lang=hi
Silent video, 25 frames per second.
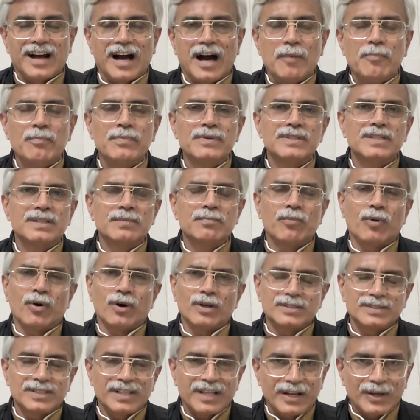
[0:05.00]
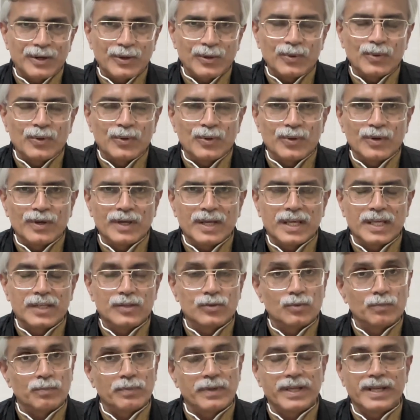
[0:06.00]
आप में से बहुत सारे लोग होंगे
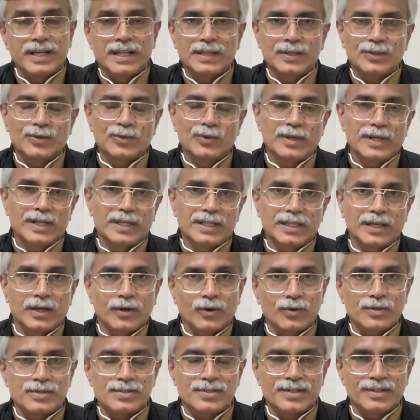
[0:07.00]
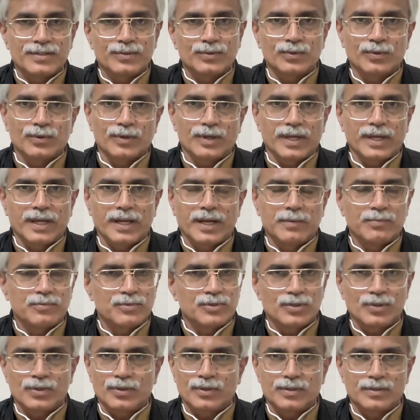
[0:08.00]
जो अपनी हेल्थ को लेके कॉन्शियस होंगे आई एम
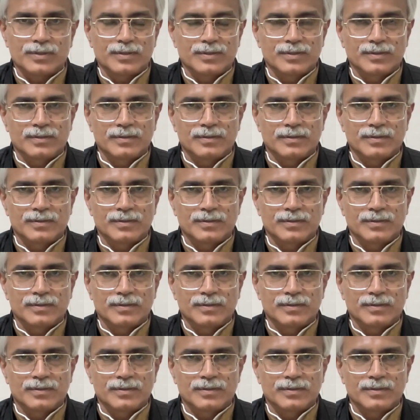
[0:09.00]
श्योर